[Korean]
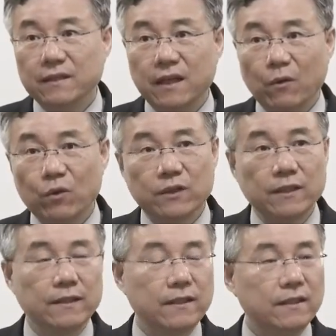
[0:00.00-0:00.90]
에
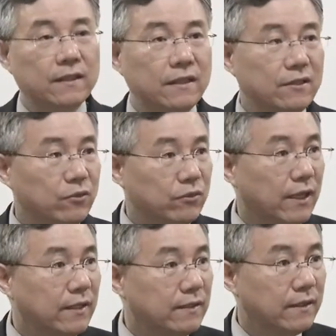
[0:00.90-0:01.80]
그때가
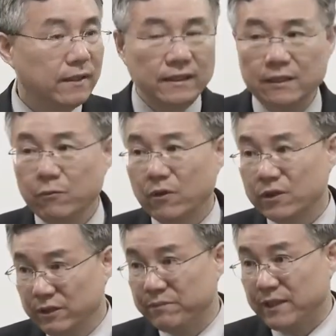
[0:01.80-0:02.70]
유대인들의 1월
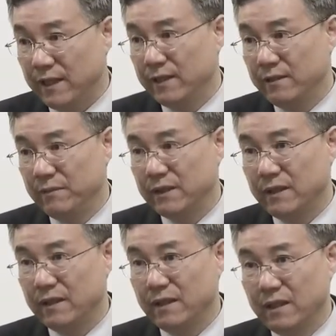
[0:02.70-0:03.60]

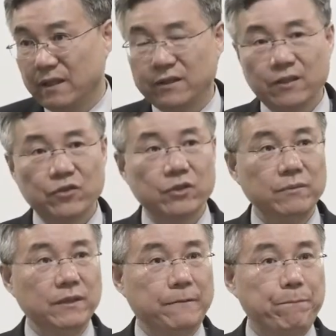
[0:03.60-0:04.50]
14일입니다. 그래서
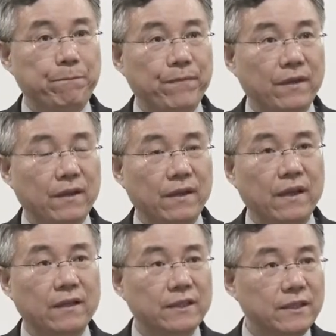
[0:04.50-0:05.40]
예수님이
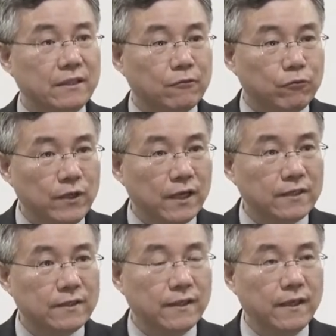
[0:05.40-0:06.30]
이 구약
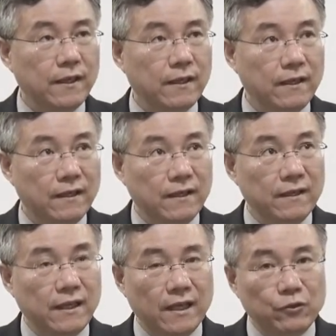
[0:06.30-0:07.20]
시대에
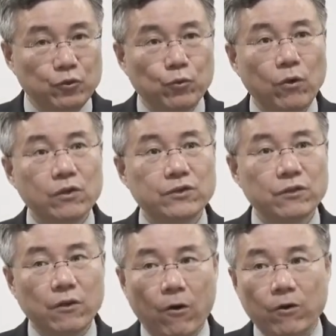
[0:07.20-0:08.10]

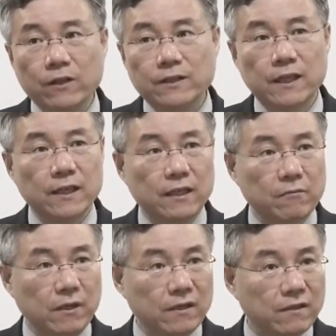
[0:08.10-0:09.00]
6월절 어린
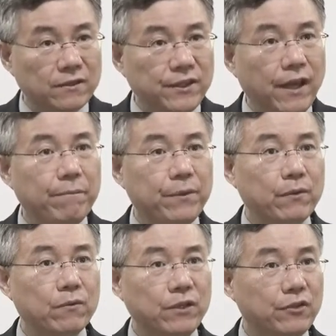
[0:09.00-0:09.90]
양이라고 하는 그런
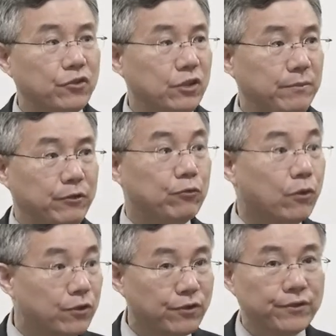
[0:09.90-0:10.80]
예표로 예수님이
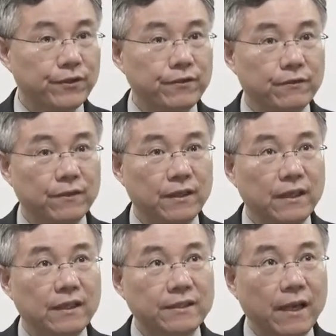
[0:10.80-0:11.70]
주어졌어요.
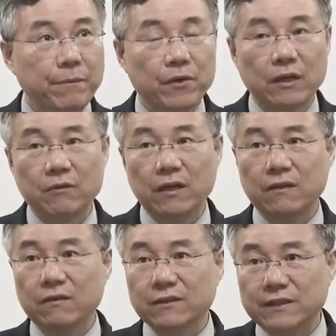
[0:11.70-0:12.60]
예표라고
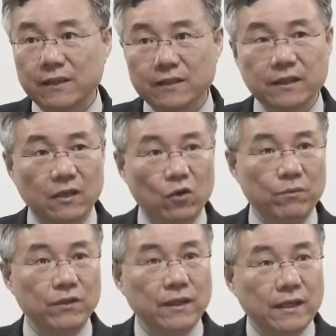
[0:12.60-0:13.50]
하는 건 실제가
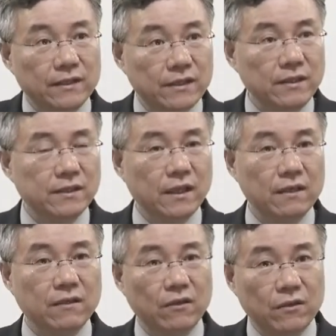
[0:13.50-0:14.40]
오면
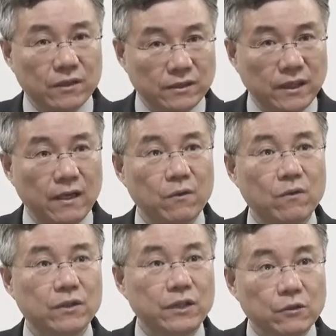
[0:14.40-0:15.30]
실제가 그거를
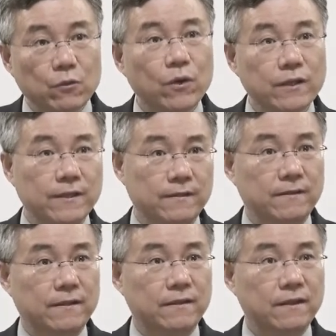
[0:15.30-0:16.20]
그대로 이루어야
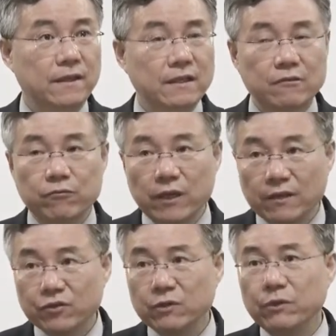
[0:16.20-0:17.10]
되는 거예요. 그 우리
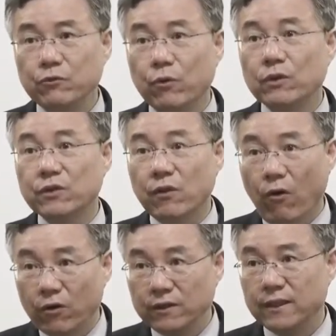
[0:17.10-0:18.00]
예수님이 6월절
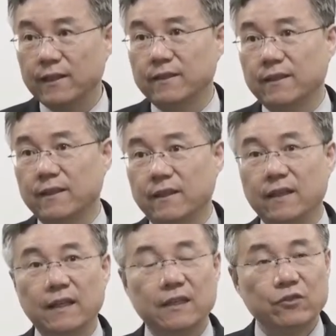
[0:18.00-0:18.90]
어린
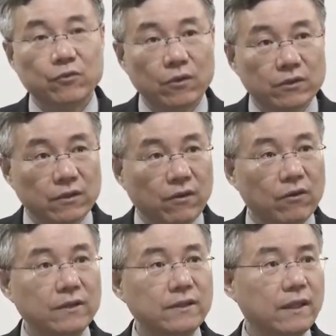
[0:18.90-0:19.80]
양이니까 6월절
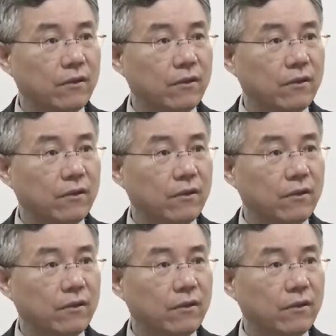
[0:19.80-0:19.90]
어린